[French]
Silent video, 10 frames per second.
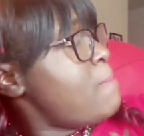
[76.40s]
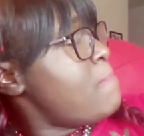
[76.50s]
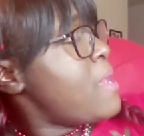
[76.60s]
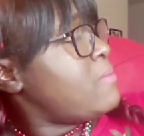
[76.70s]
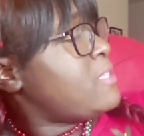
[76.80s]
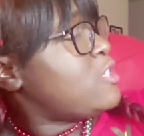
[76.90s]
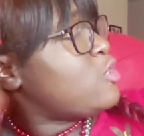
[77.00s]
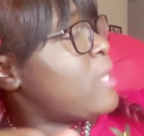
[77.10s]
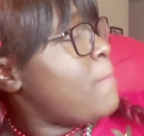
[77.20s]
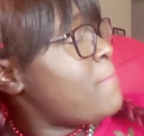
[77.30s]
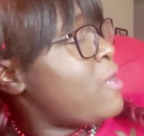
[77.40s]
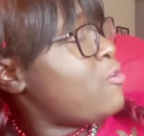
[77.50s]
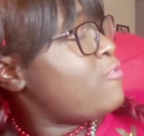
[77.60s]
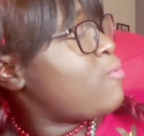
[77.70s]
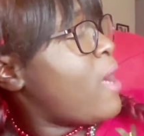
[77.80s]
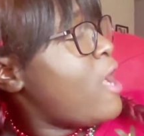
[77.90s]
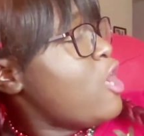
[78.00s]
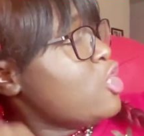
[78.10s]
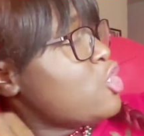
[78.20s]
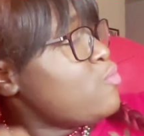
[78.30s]
même si je n'aime pas le foie,
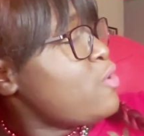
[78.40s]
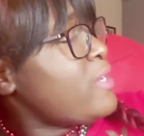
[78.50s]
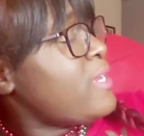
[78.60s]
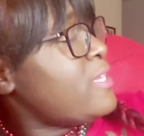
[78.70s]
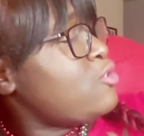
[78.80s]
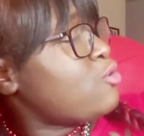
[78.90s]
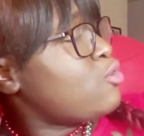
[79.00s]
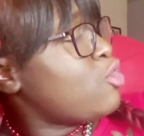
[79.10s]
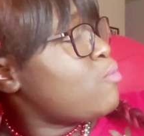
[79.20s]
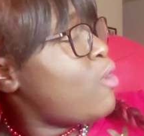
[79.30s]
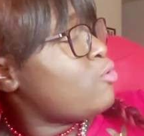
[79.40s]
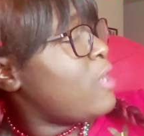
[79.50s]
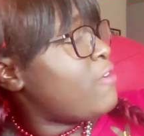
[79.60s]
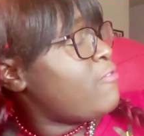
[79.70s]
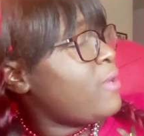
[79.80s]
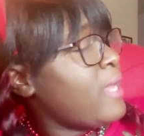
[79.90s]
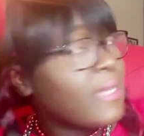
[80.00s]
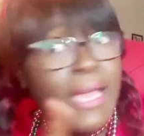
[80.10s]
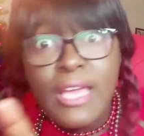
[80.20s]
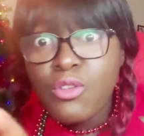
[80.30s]
je me glisse sur le rebord de la fenêtre
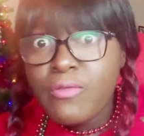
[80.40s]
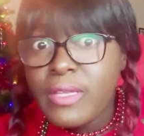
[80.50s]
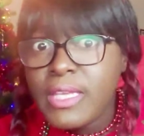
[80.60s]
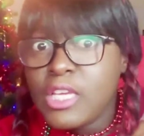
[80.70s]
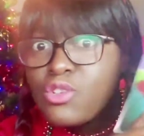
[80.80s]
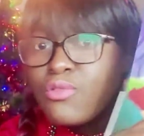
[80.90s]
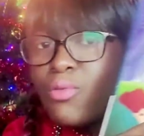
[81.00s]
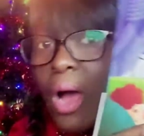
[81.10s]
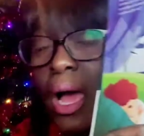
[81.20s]
et devine qui je vois.